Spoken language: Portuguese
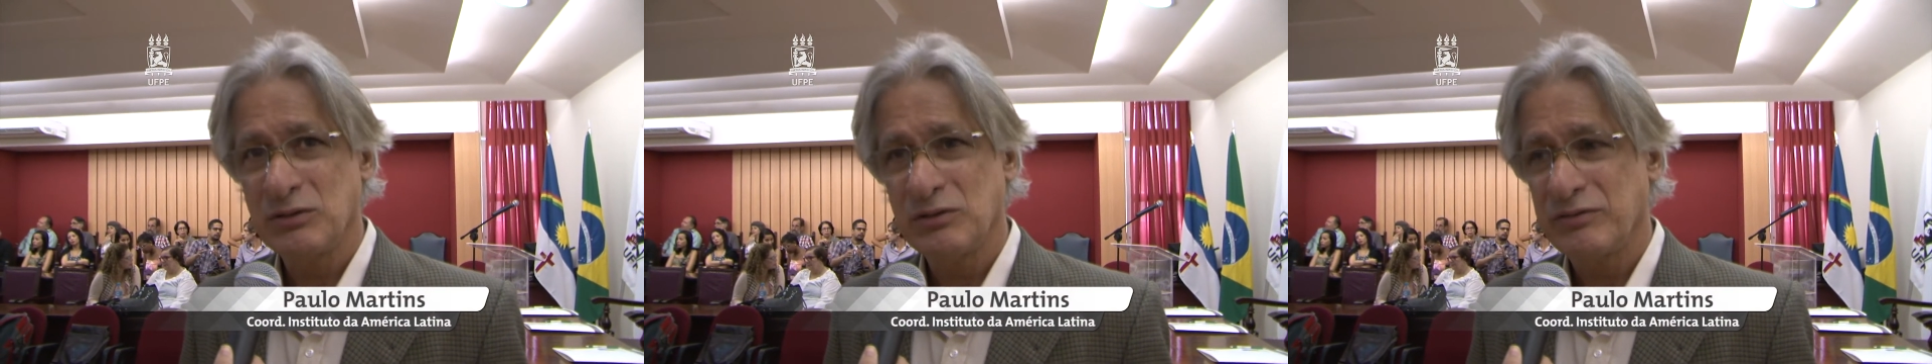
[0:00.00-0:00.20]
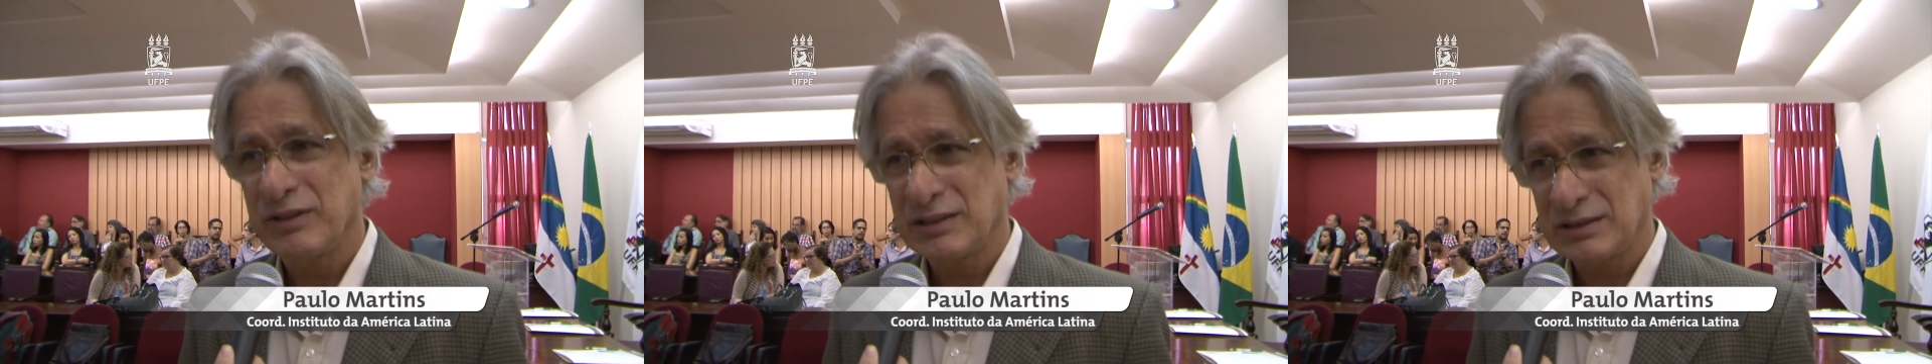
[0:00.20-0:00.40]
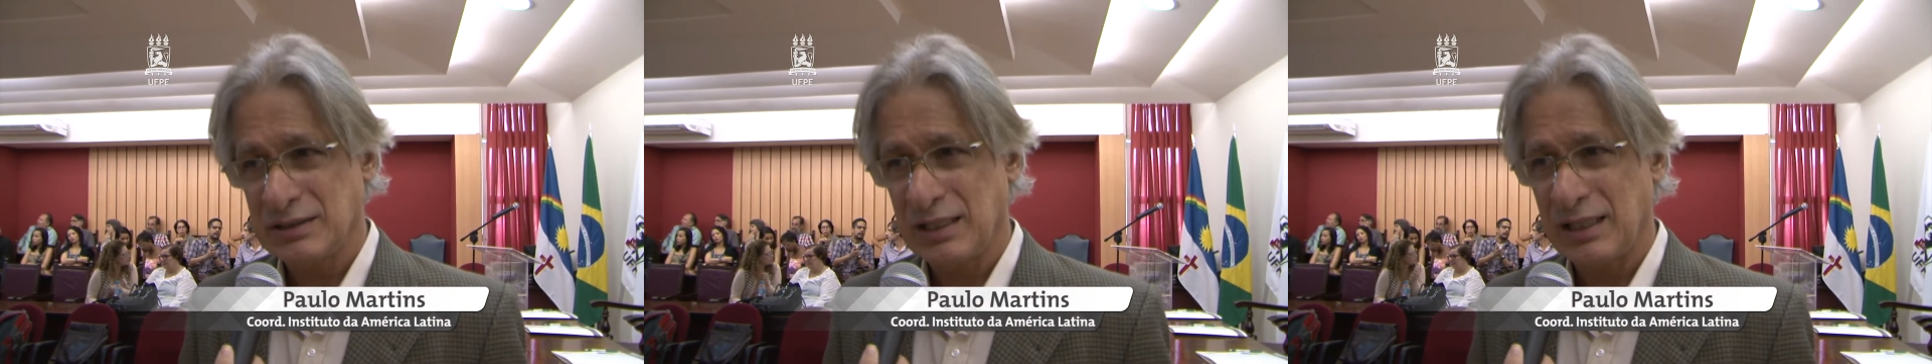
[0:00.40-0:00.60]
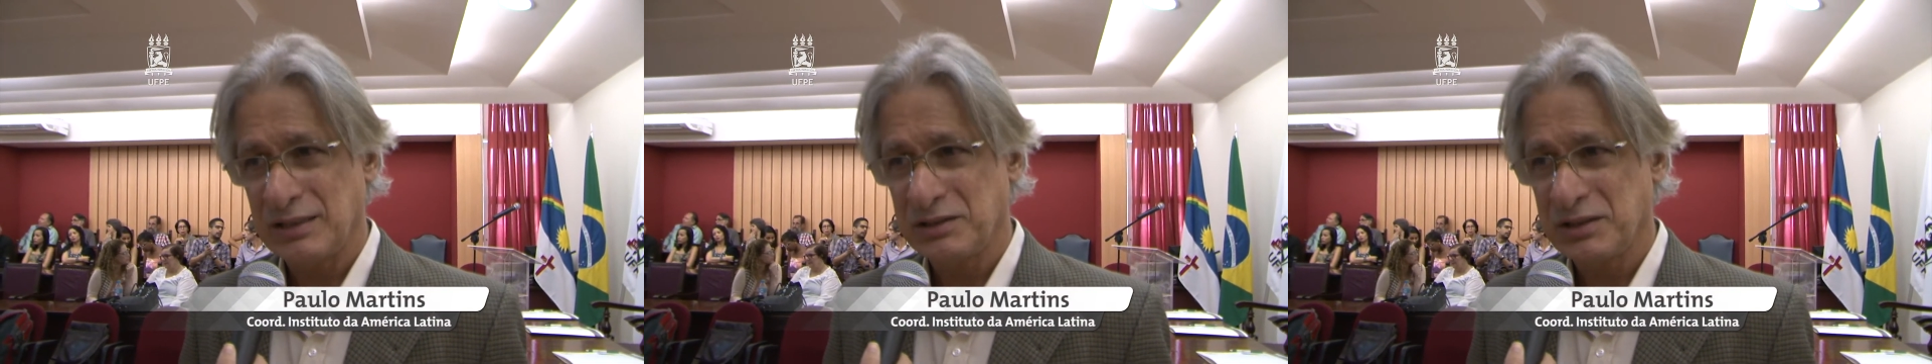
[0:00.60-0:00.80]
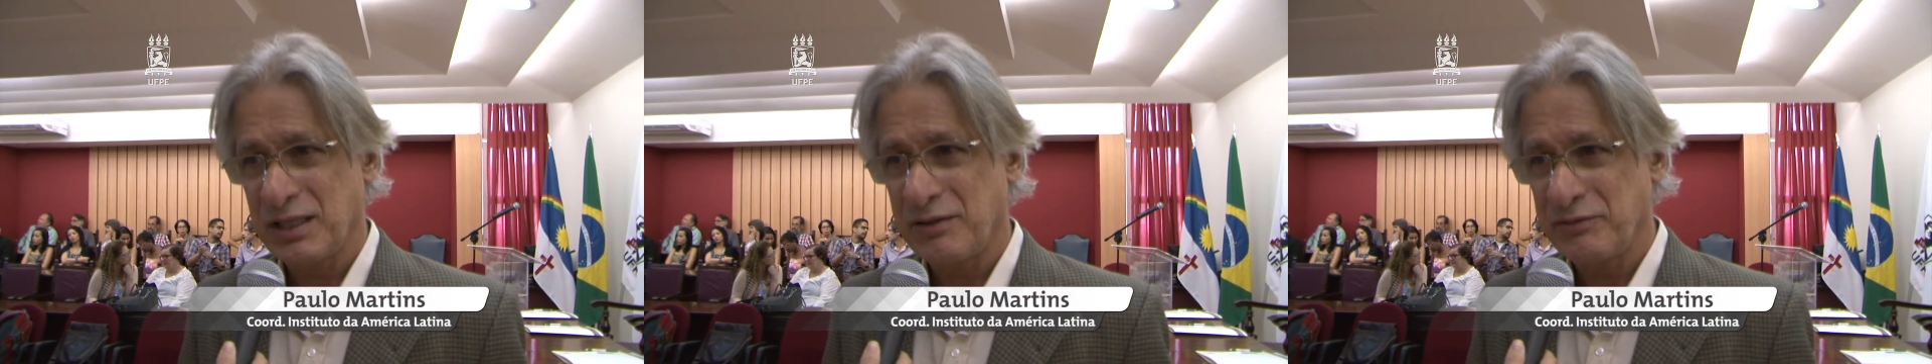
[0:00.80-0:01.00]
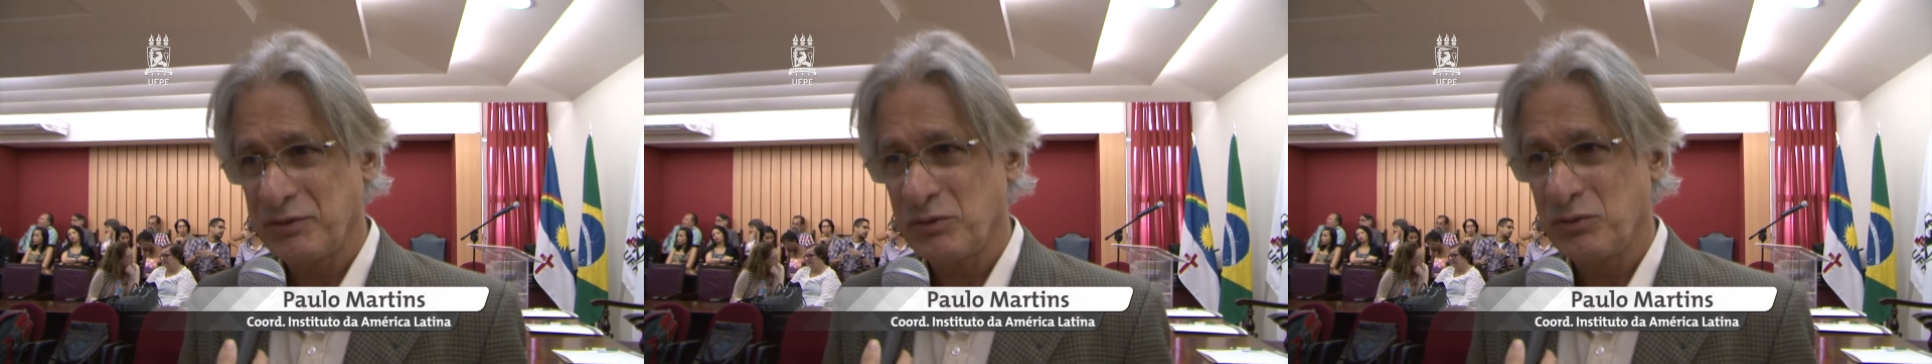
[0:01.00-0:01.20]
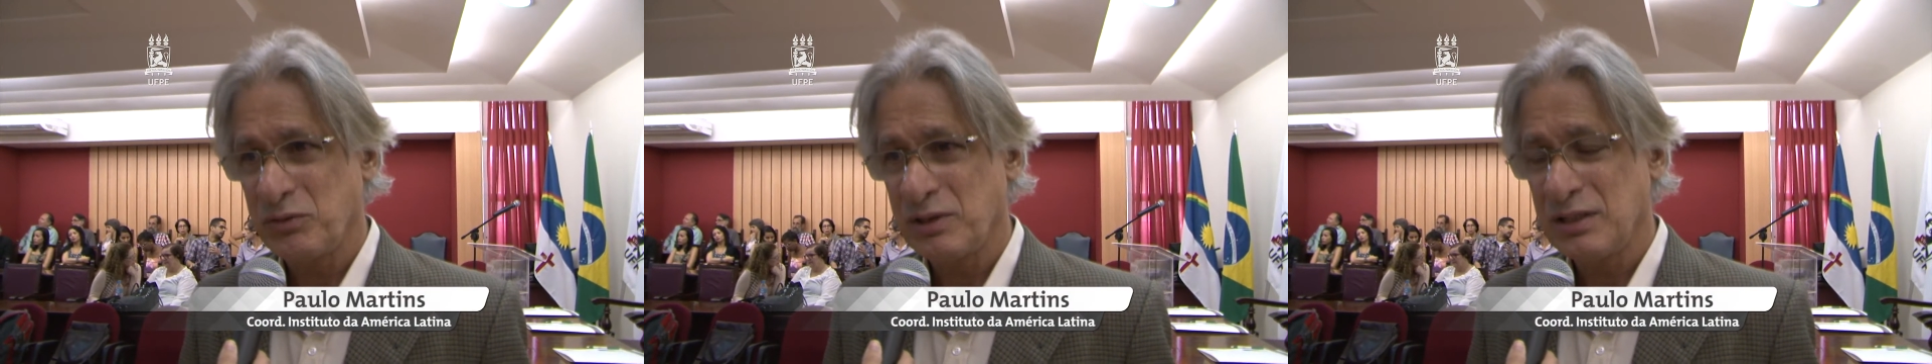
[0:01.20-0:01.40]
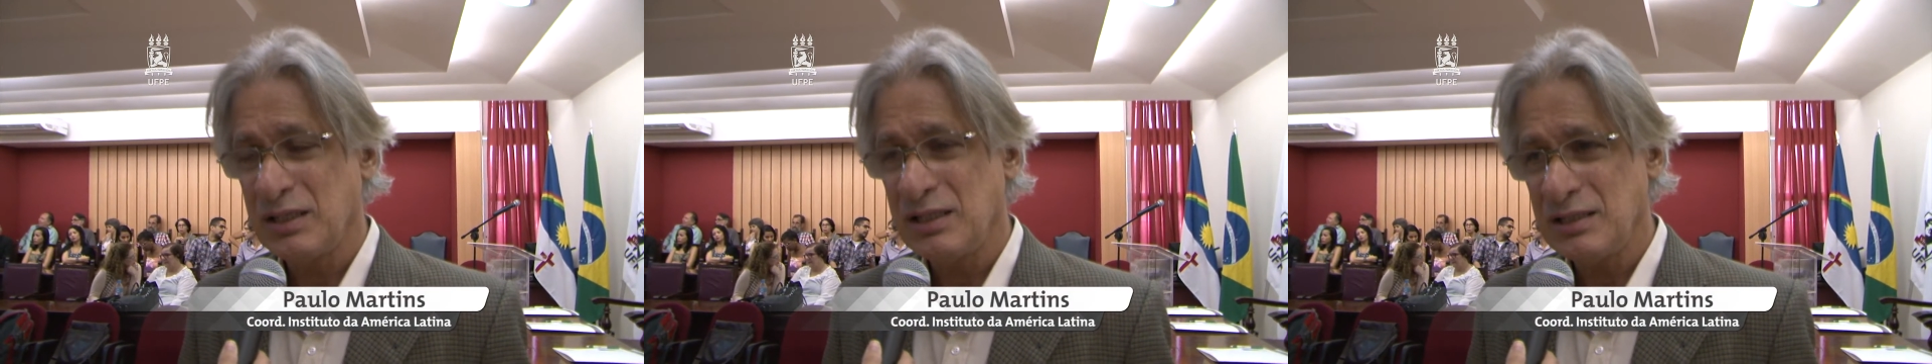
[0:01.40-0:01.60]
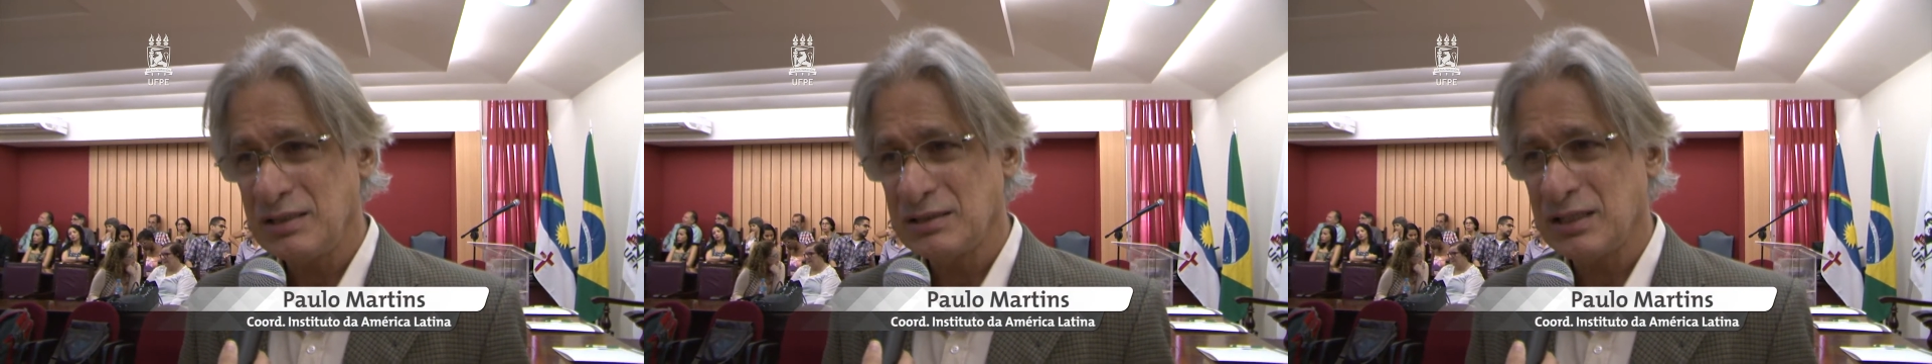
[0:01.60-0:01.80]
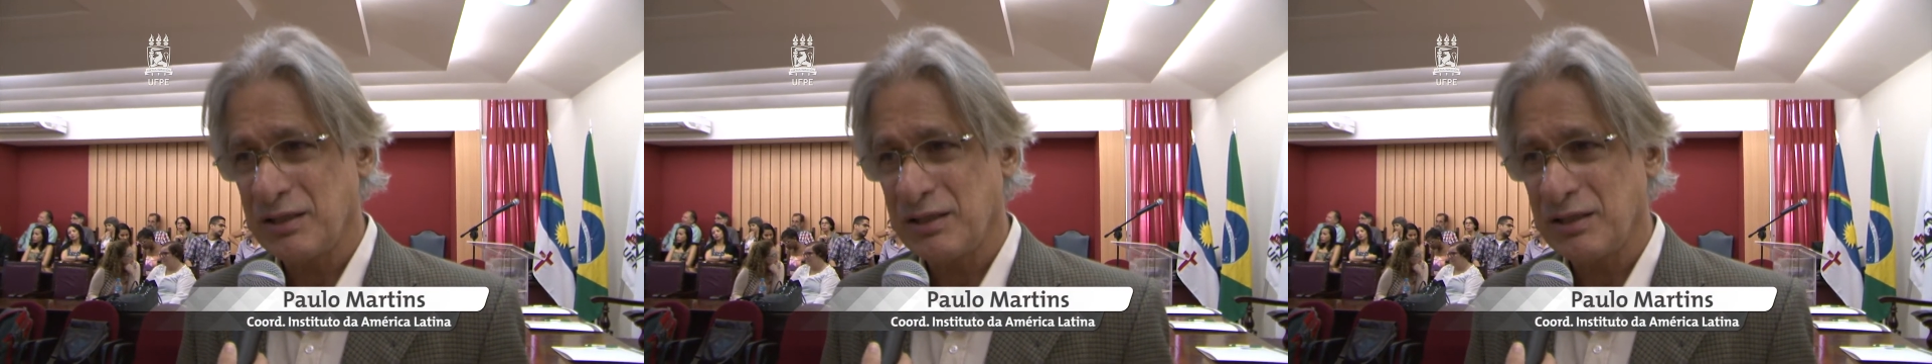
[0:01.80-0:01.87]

universidade já haviam 15,